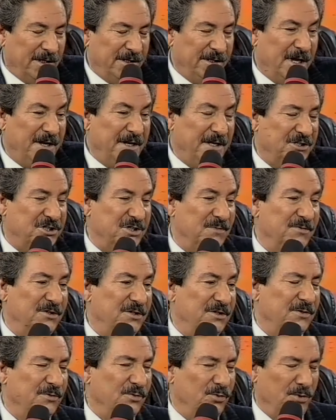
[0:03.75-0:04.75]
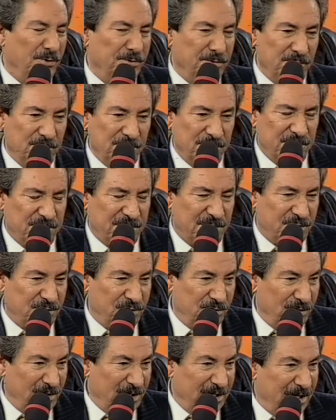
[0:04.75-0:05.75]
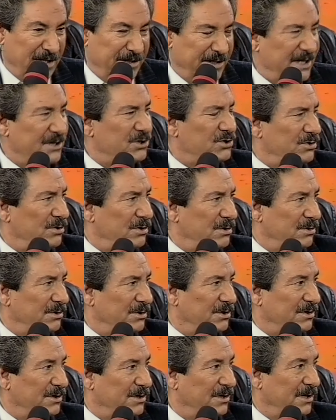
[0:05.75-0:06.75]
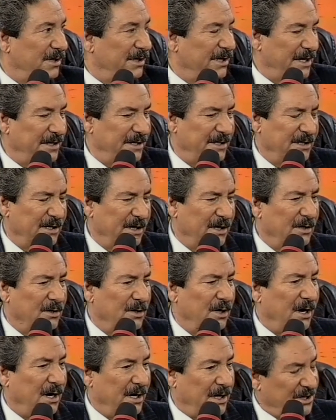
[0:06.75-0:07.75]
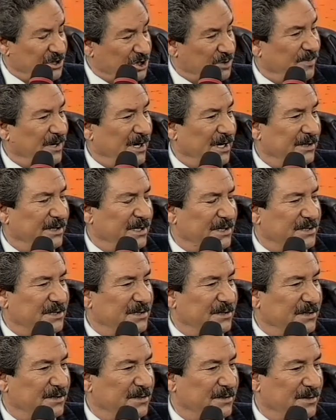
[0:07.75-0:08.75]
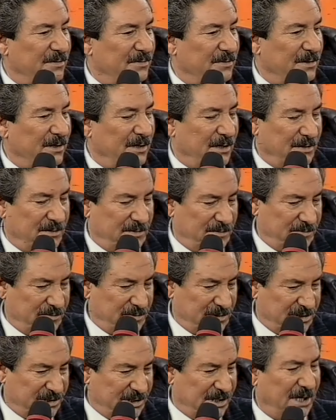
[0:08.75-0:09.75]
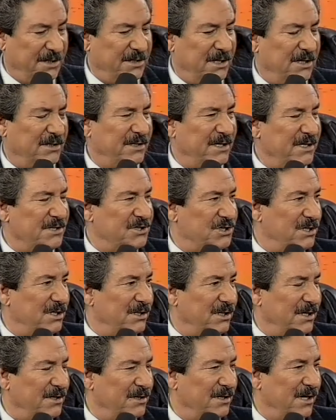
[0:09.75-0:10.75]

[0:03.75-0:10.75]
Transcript: Yani şimdi onu işte söyleyenler söylüyor. Yani aşk badesi kadehte içilir yani.